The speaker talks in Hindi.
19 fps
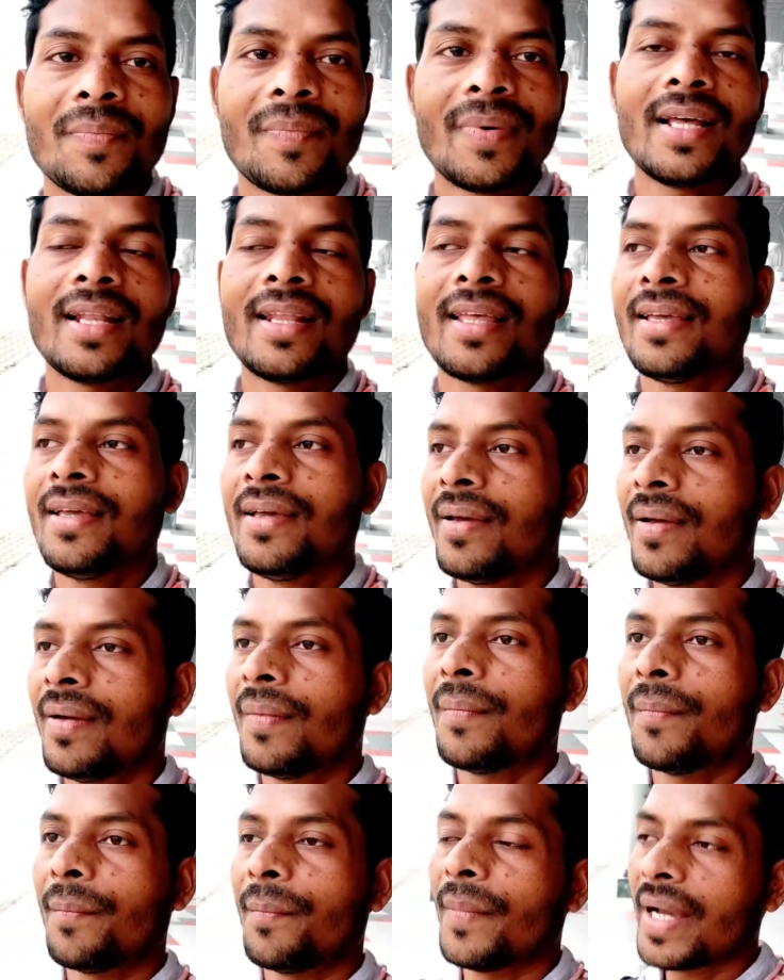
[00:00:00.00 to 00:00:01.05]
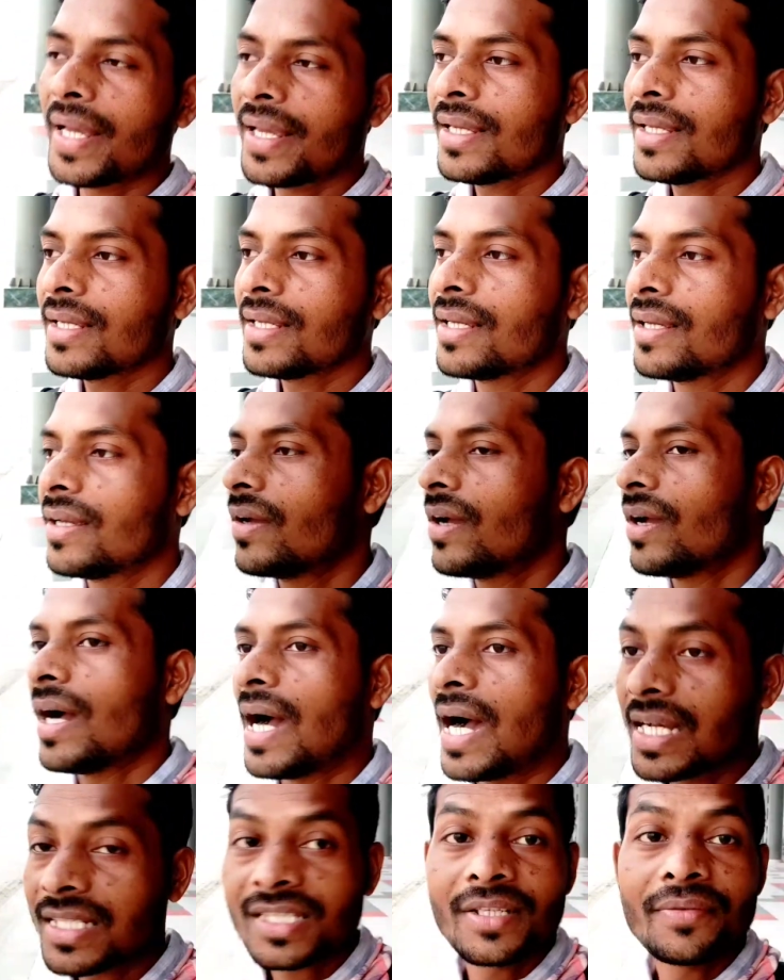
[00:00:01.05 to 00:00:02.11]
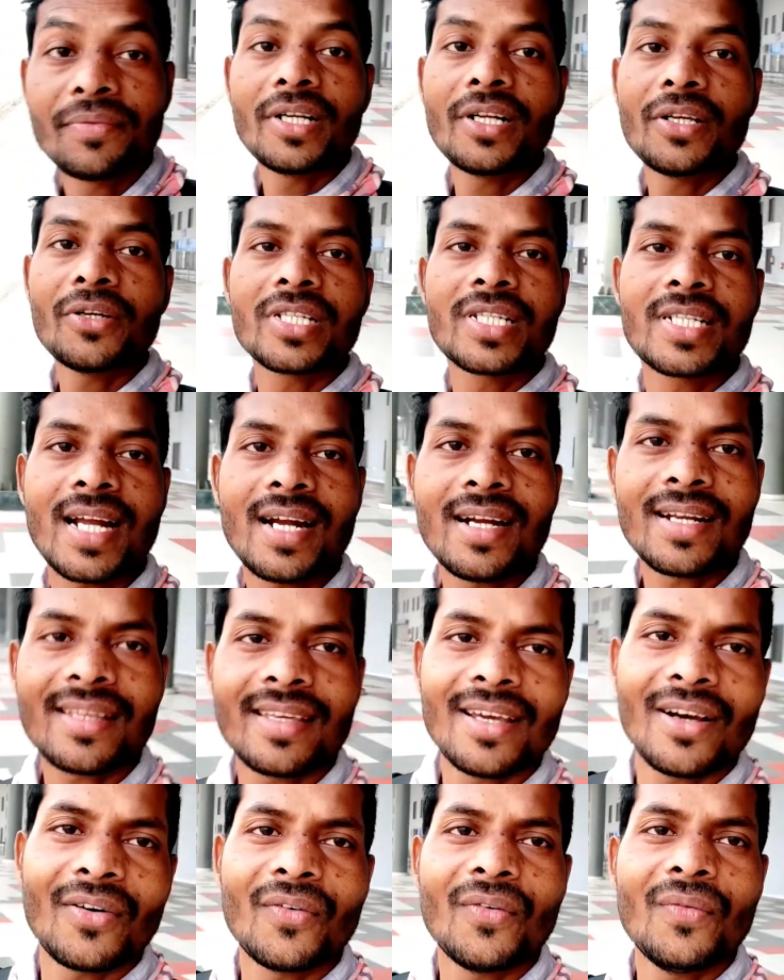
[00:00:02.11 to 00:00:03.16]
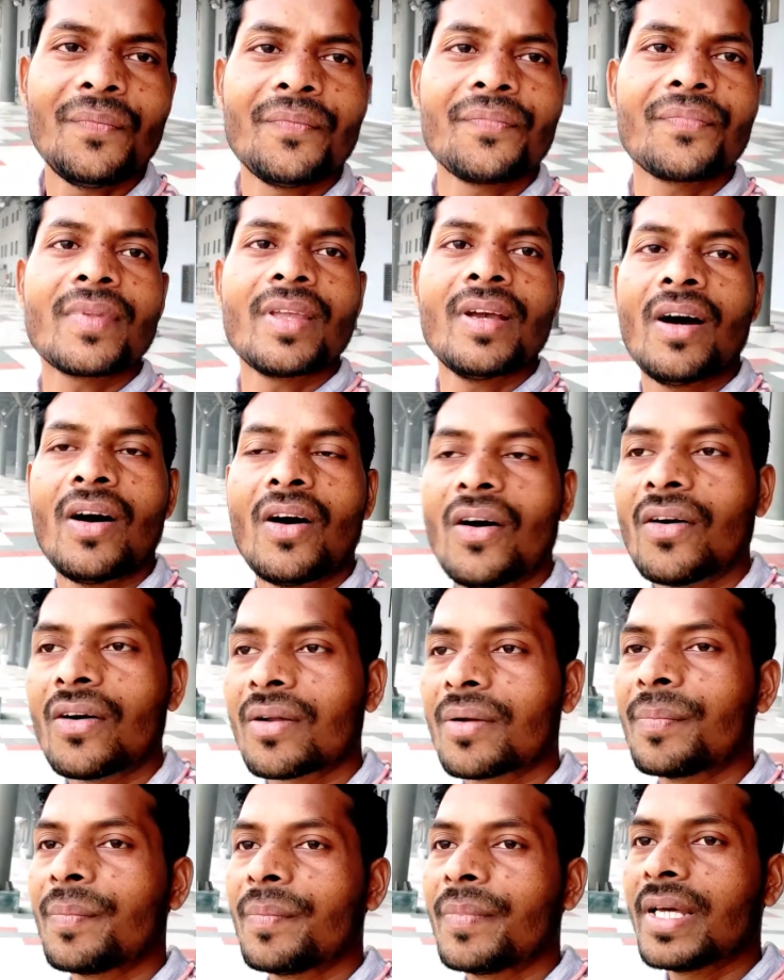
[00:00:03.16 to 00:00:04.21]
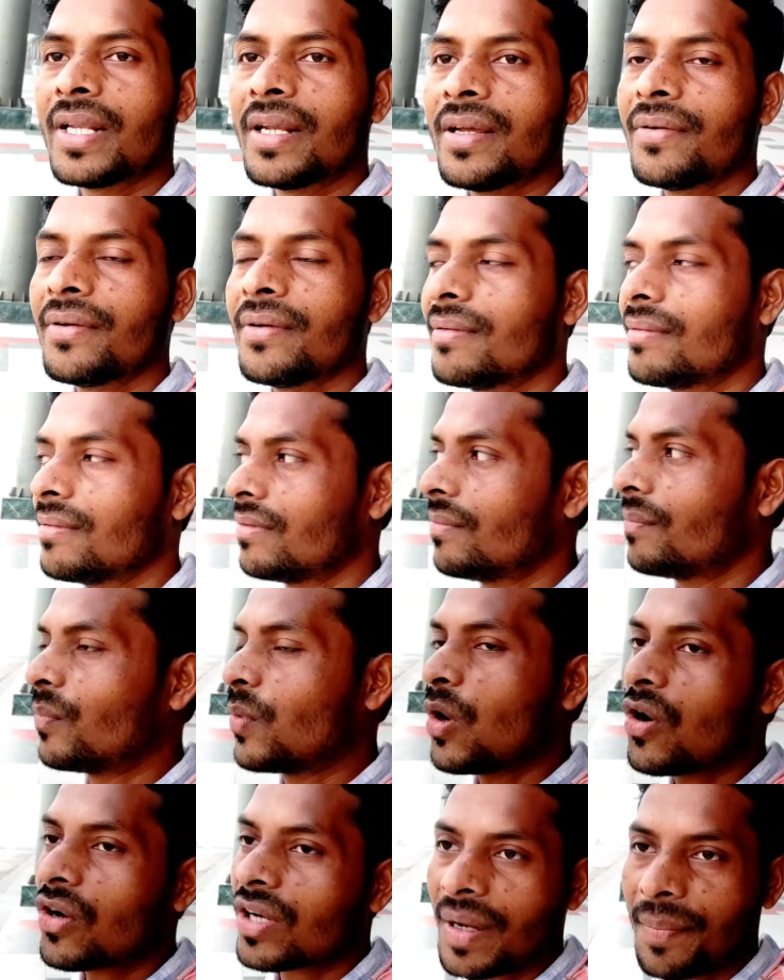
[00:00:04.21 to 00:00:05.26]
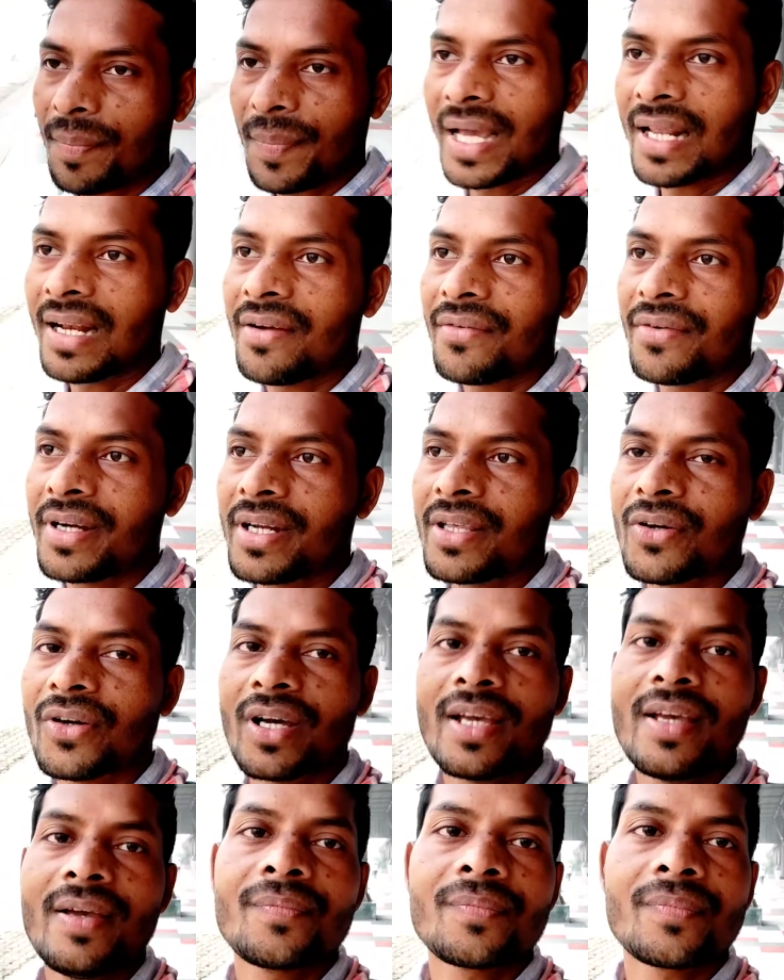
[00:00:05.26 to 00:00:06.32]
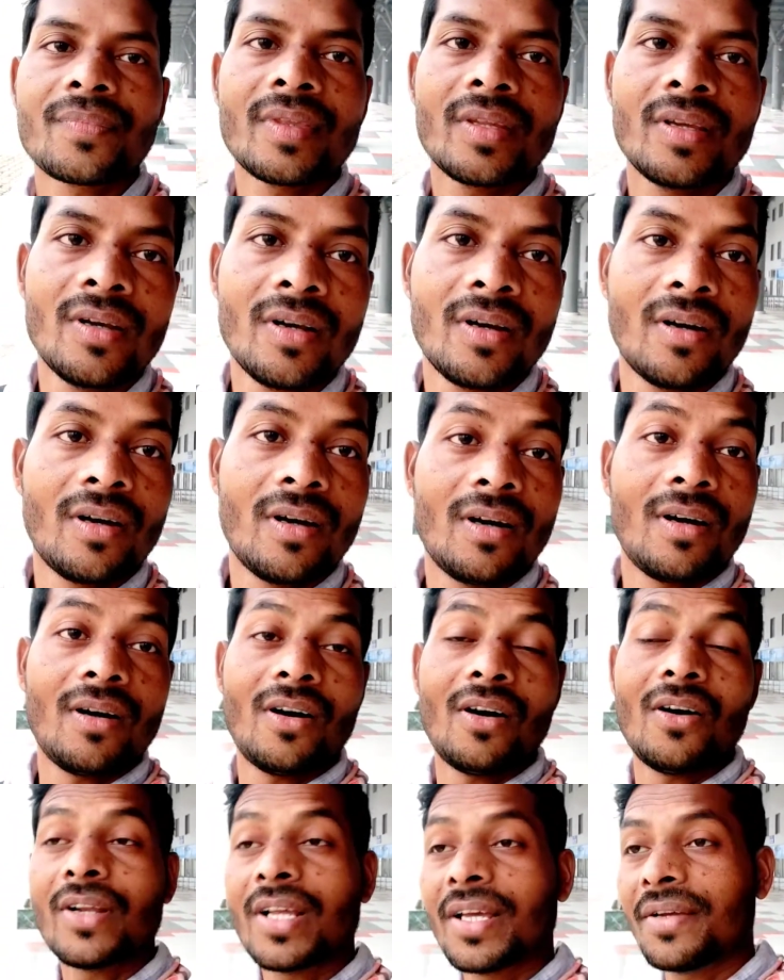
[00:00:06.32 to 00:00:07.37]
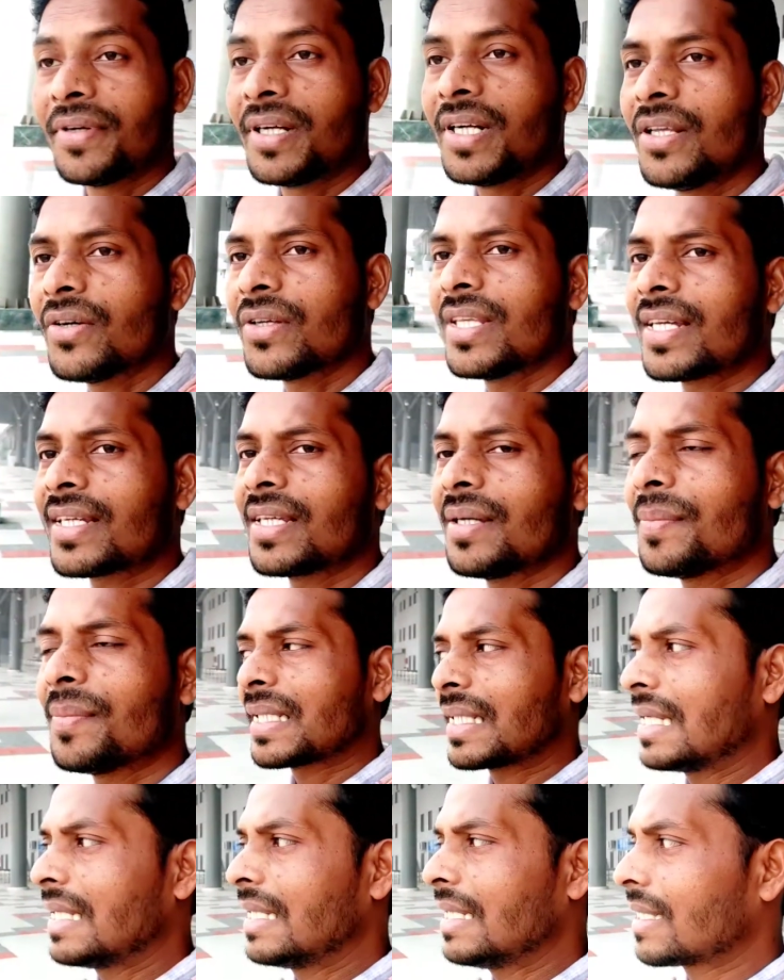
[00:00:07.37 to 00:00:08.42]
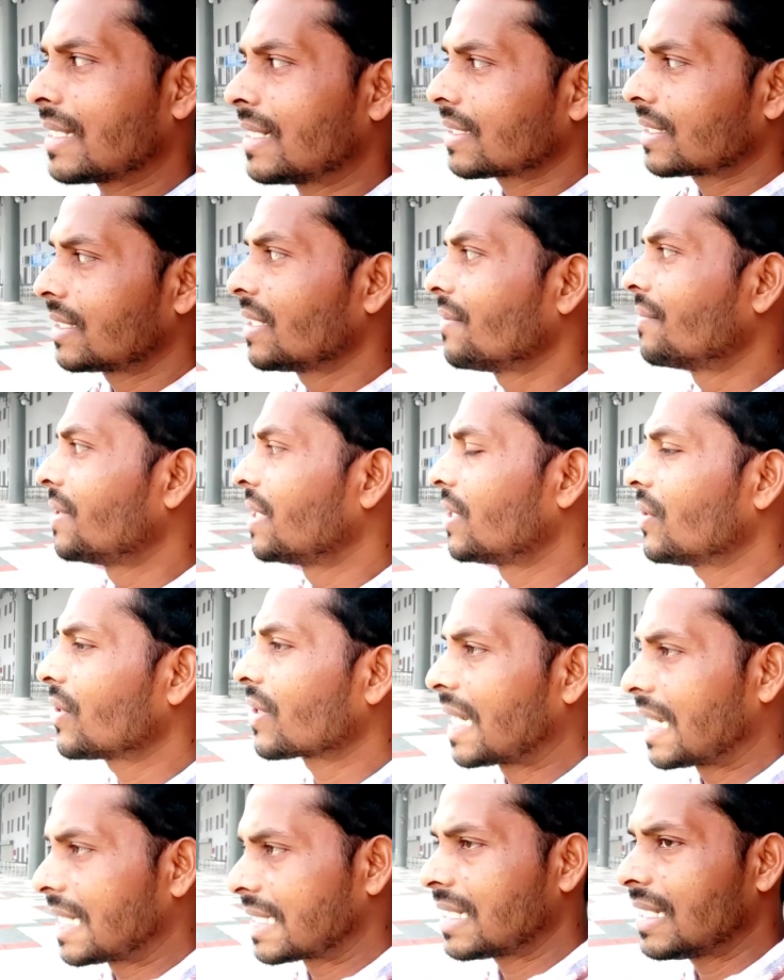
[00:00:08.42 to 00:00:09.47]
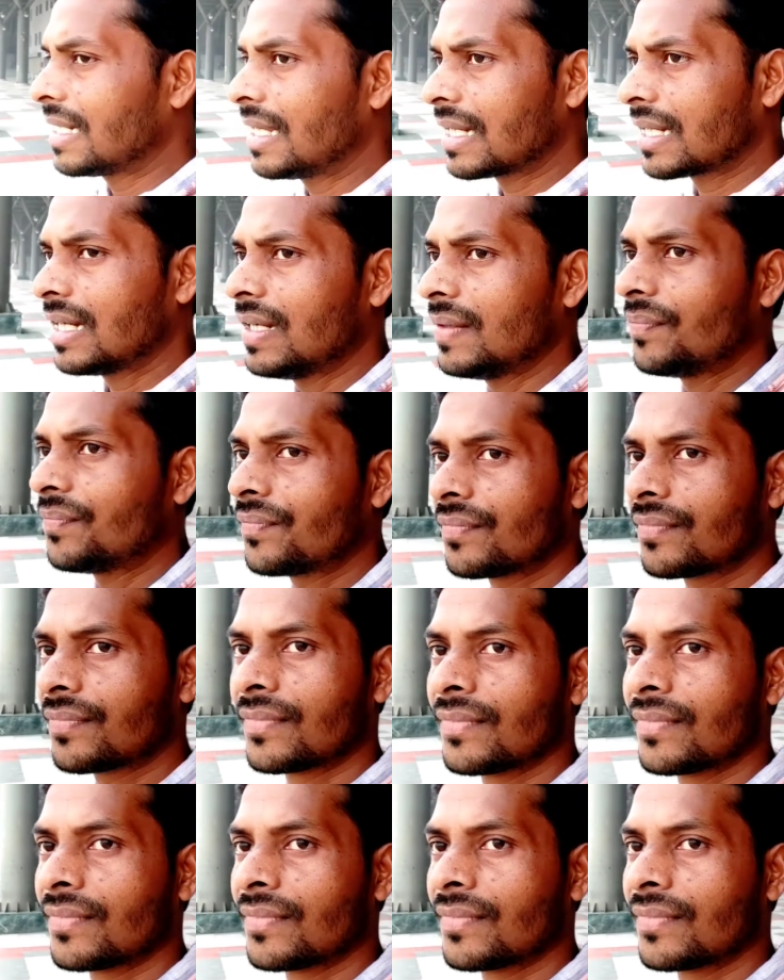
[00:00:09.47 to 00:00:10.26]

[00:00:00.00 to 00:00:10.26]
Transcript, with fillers: धर्मपाल है मैं आज से वीडियो स्टार्ट किया हूँ और मेरे ब्लॉग का पहला वीडियो है और ये वीडियो के बताइएगा कि ये वीडियो कैसा लगा